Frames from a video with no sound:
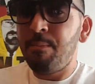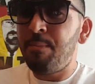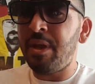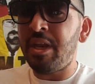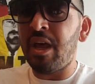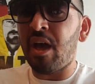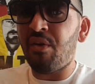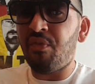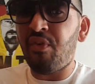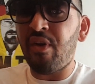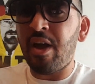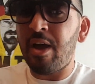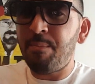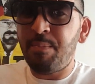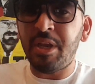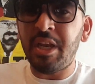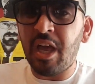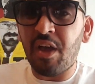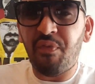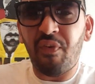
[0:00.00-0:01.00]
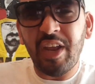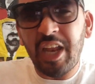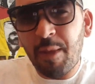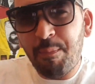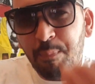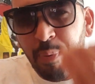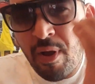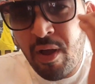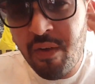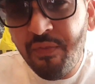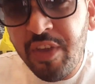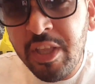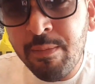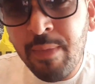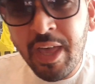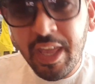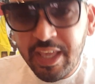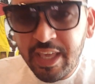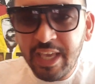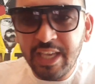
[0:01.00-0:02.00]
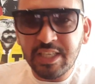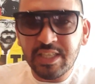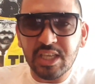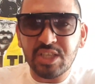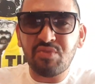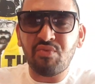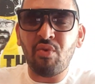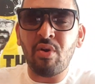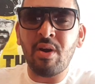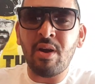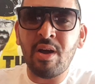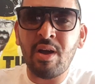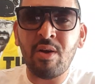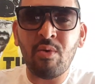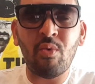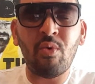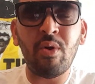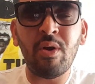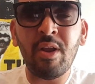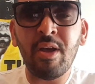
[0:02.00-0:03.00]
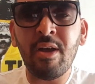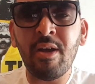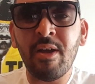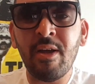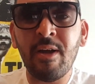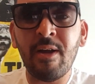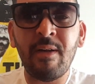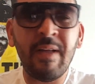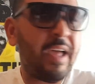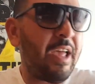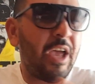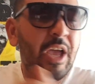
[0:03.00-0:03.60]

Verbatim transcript: Ben Arfa. Ben Arfa, il a pas envie de marquer, ça se voit. Voilà.